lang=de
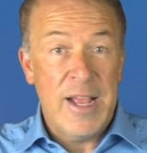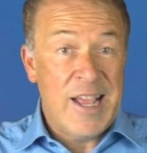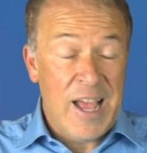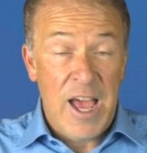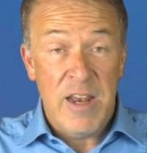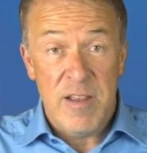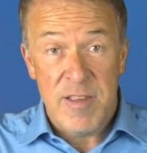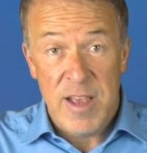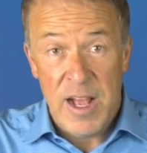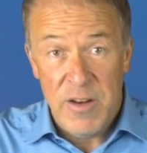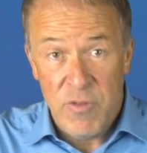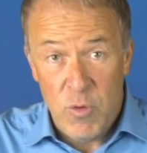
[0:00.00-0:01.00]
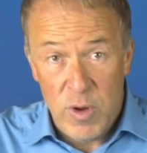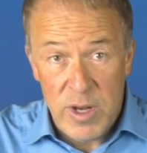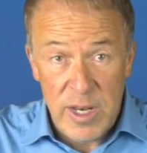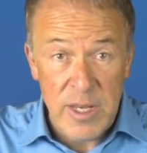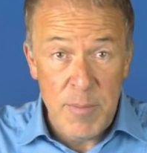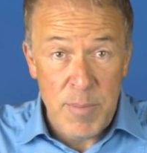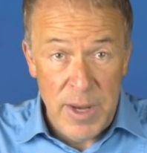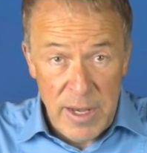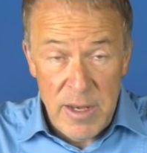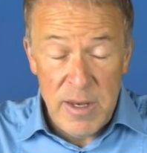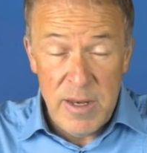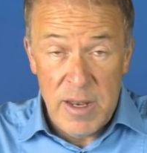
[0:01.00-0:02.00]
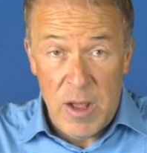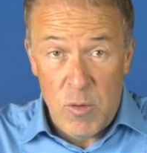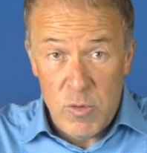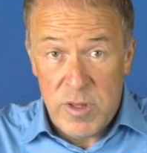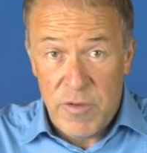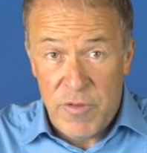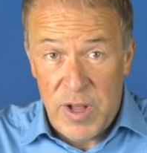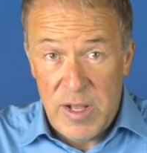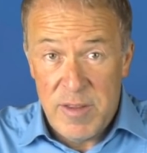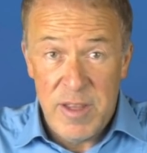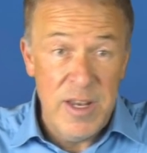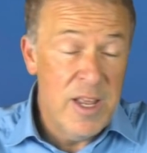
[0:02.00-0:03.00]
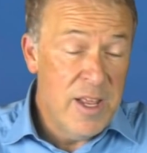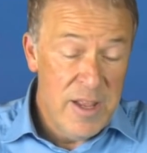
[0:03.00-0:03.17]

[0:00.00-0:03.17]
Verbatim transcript: Gerade Zahlen vorgelegt, die blendend ausgefallen sind.